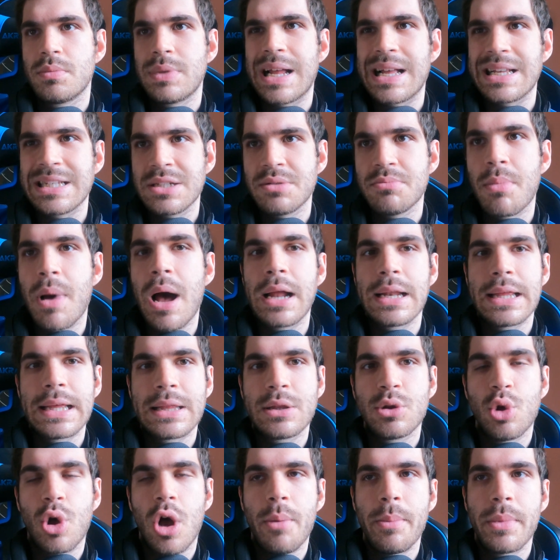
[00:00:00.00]
birazcık
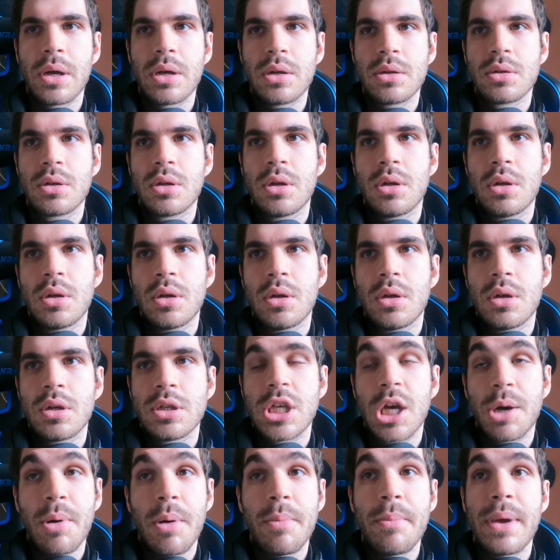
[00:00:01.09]
maliyetli o ama
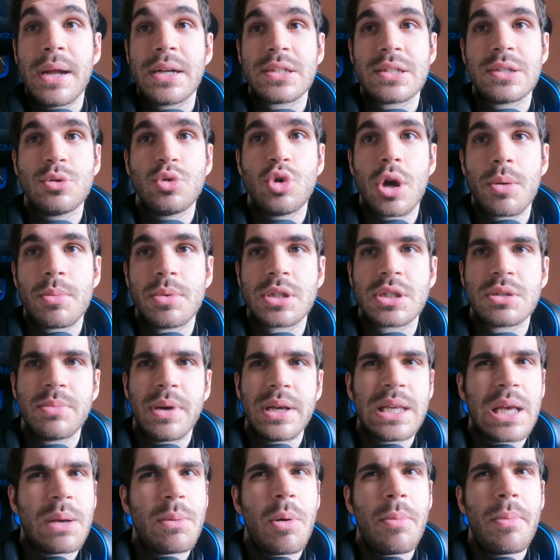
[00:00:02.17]
yaban mersini koyabilirsin.
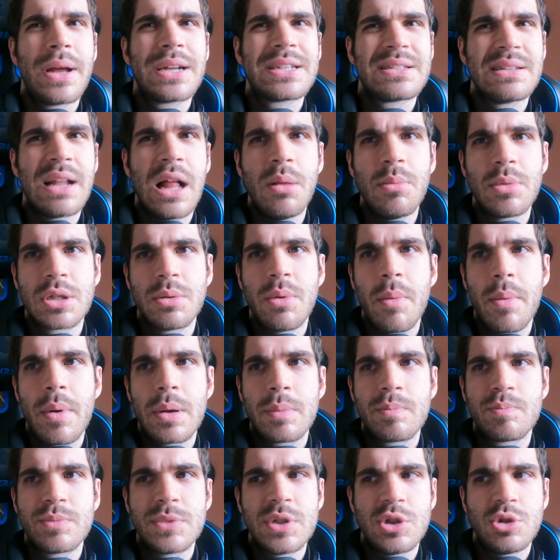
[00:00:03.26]
Ben yaban mersini almadım
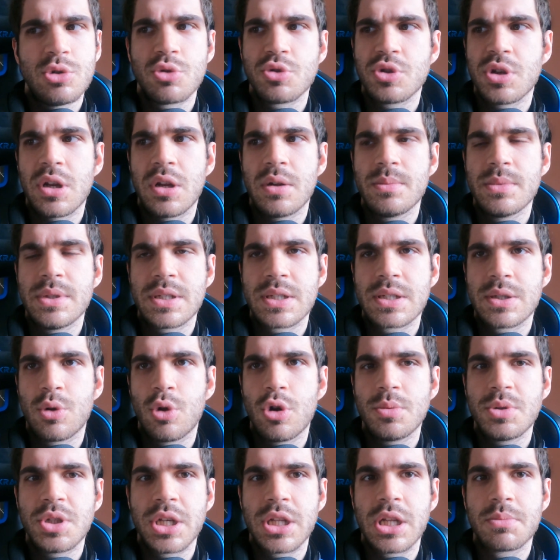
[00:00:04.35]
ama istiyorsan alabilirsin.
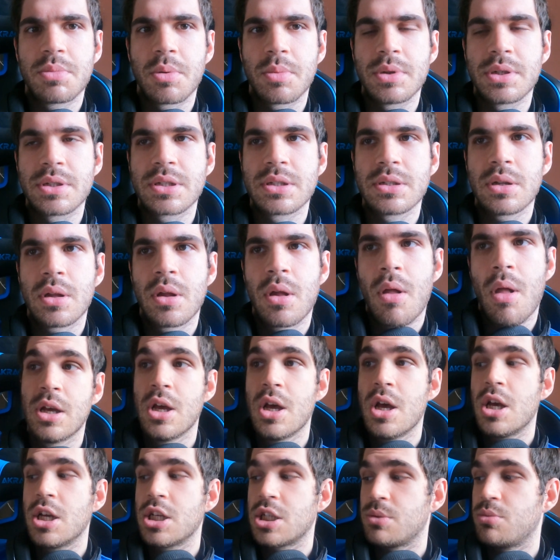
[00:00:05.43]
Öyle bir şey de yapabilirsin.
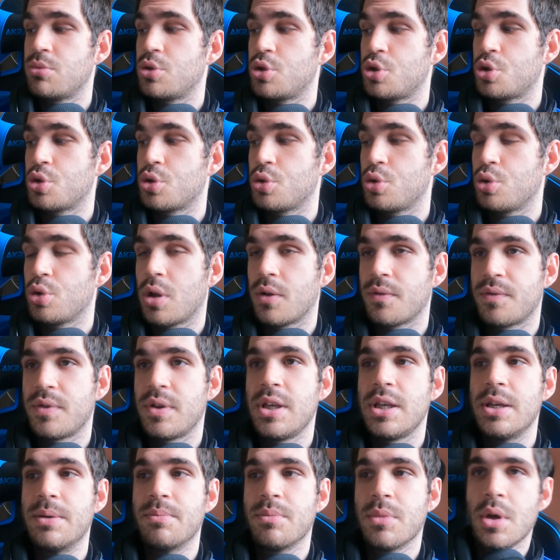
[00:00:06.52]
Şimdi şu yulaf
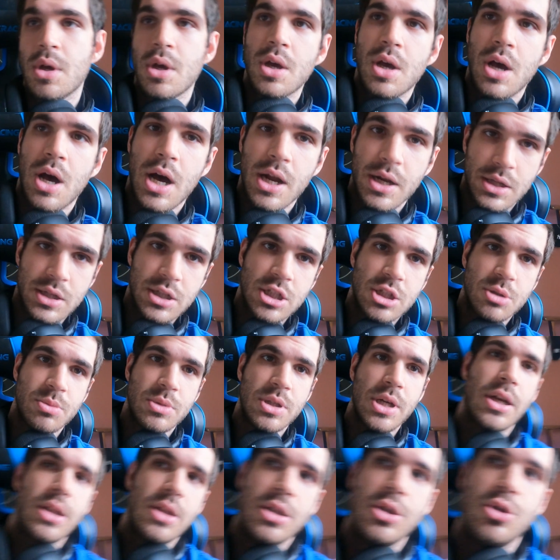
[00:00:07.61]
yiyeyim.
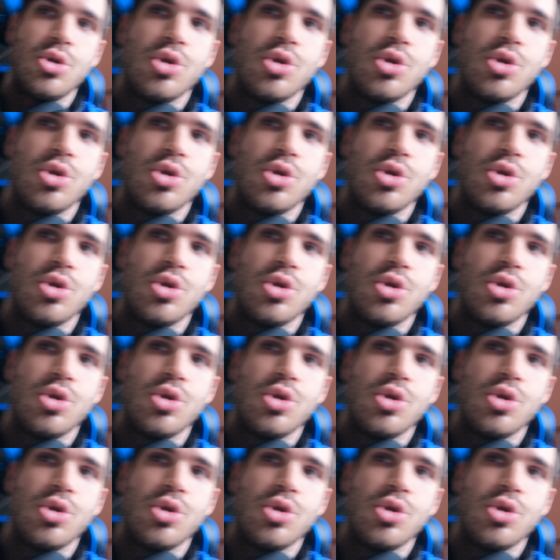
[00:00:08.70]
Arkadaşımın yayınını